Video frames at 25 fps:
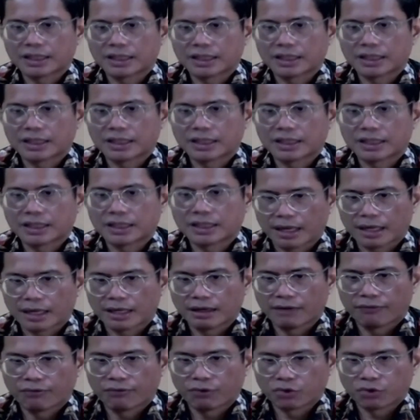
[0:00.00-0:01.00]
kita
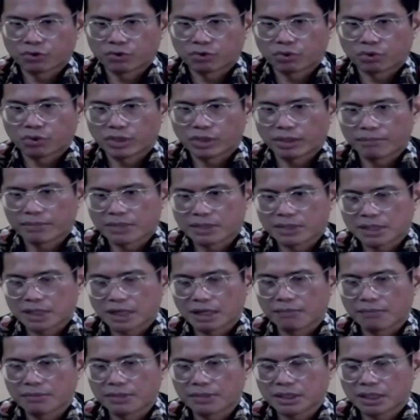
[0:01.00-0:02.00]
bahkan ada foto yang
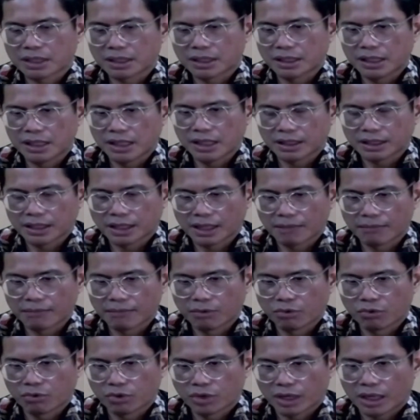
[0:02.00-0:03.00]
misalnya bisa dilihat
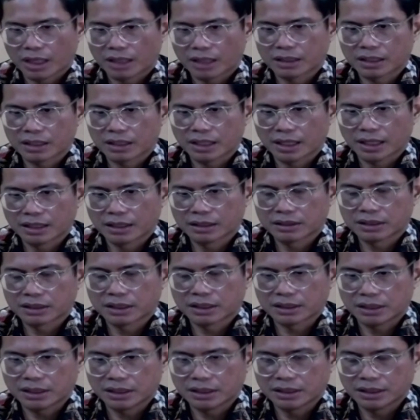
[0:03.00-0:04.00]
dengan menggunakan Baik.
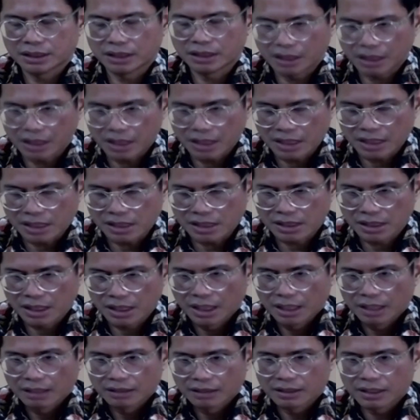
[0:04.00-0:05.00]
360 degrees
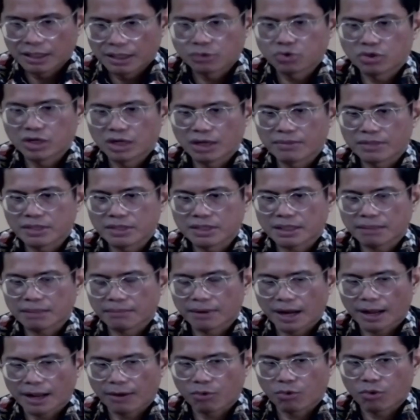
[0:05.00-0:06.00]
dan juga bisa
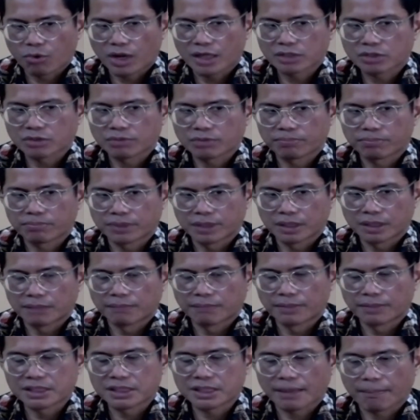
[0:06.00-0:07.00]
melakukan
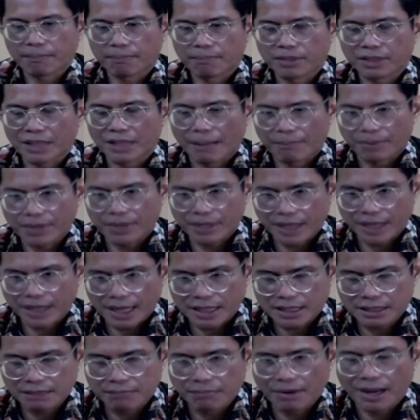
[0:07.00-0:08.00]
uh, mensubmit
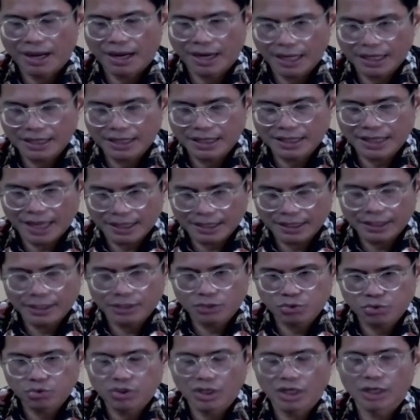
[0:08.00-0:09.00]
aplikasi bahkan saat
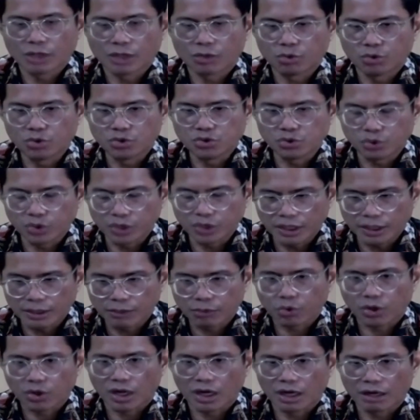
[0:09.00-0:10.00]
ini hmm. sudah
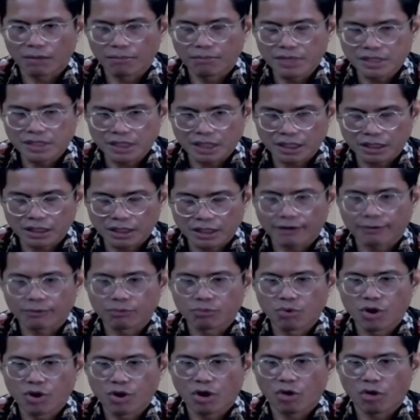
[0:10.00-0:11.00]
dikunjungi kurang lebih
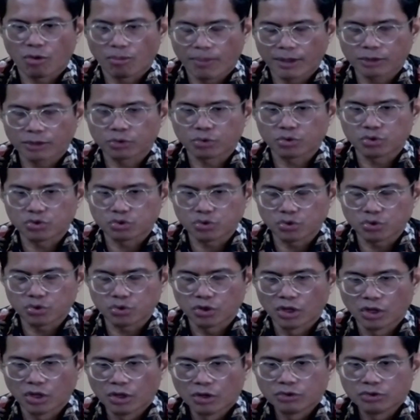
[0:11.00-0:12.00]
sekitar 2,7
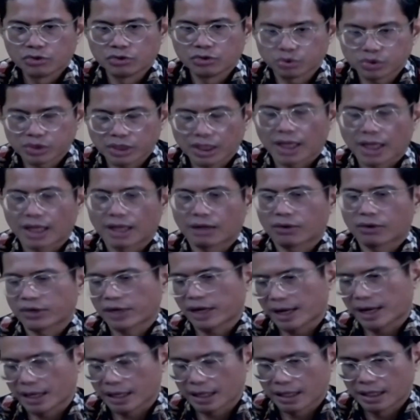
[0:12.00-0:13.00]
juta
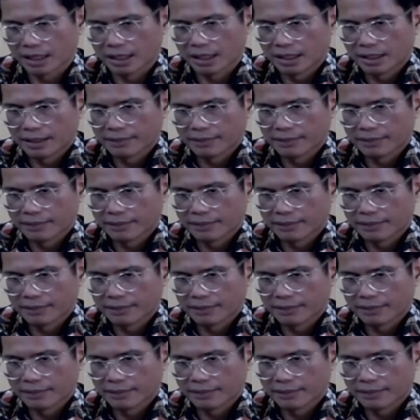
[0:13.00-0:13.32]
orang.